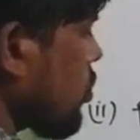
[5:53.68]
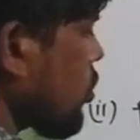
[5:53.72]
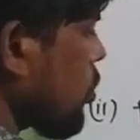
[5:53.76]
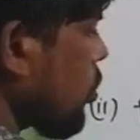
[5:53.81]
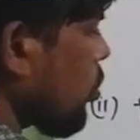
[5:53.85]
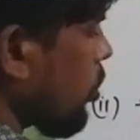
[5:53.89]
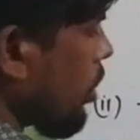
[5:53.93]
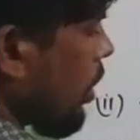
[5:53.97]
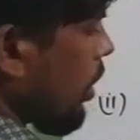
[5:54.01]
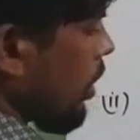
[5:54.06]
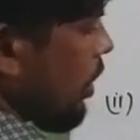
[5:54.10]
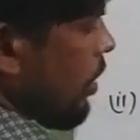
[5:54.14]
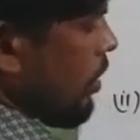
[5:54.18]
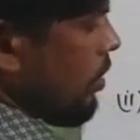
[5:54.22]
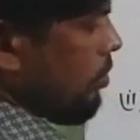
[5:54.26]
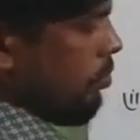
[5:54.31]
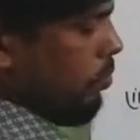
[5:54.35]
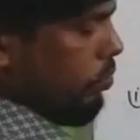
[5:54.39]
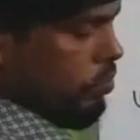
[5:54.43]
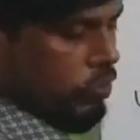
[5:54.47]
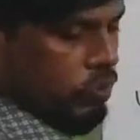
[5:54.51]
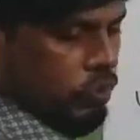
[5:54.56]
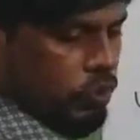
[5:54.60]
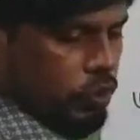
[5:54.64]
সোডালাইম
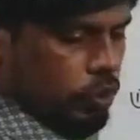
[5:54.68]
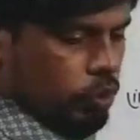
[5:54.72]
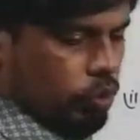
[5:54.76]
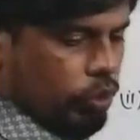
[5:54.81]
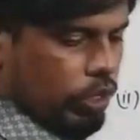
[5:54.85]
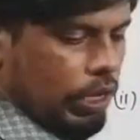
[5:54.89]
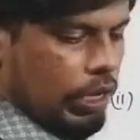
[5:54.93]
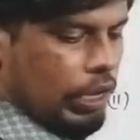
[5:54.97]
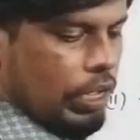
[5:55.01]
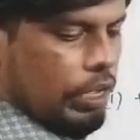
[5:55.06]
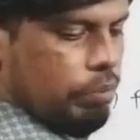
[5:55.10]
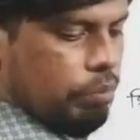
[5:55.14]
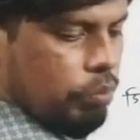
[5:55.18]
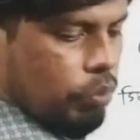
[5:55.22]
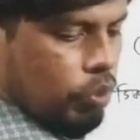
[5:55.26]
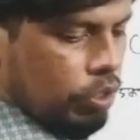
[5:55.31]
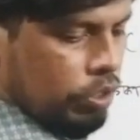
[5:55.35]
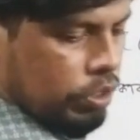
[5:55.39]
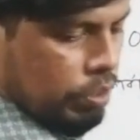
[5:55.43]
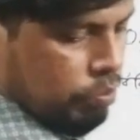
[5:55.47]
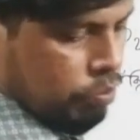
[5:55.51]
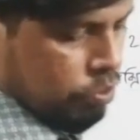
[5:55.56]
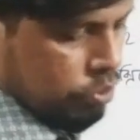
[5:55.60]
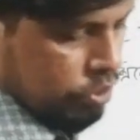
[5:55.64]
সোডালাইম
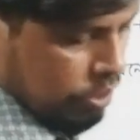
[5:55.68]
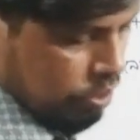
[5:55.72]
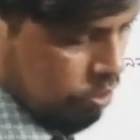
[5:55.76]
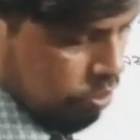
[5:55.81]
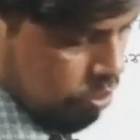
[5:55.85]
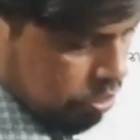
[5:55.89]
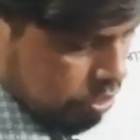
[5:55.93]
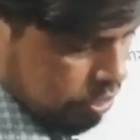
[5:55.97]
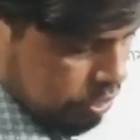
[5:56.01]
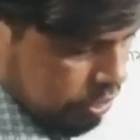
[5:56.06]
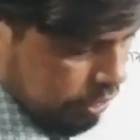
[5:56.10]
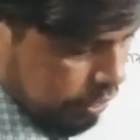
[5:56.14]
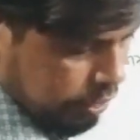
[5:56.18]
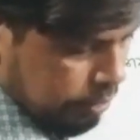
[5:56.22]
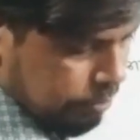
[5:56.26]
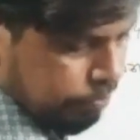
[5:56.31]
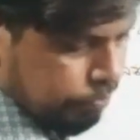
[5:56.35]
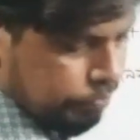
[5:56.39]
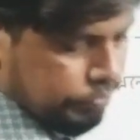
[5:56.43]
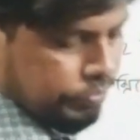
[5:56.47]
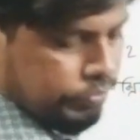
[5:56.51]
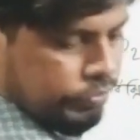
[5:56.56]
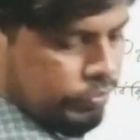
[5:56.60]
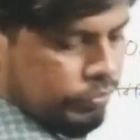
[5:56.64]
বলতে বোঝানো হচ্ছে
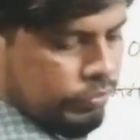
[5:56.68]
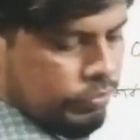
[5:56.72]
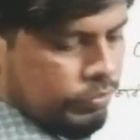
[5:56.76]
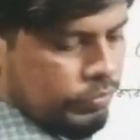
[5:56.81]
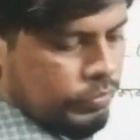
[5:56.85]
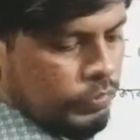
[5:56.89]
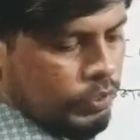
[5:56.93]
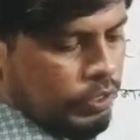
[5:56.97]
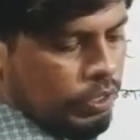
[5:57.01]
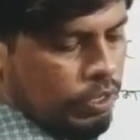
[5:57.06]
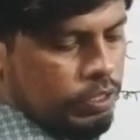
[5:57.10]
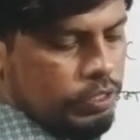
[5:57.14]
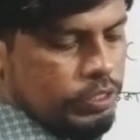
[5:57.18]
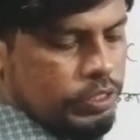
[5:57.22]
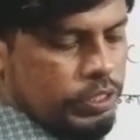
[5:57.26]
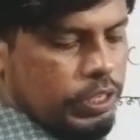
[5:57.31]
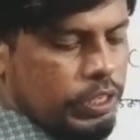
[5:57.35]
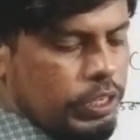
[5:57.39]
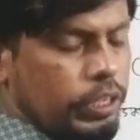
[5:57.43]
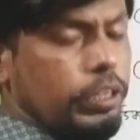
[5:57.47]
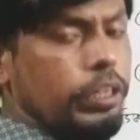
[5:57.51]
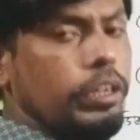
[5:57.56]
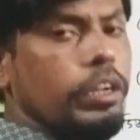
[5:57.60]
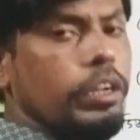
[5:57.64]
যে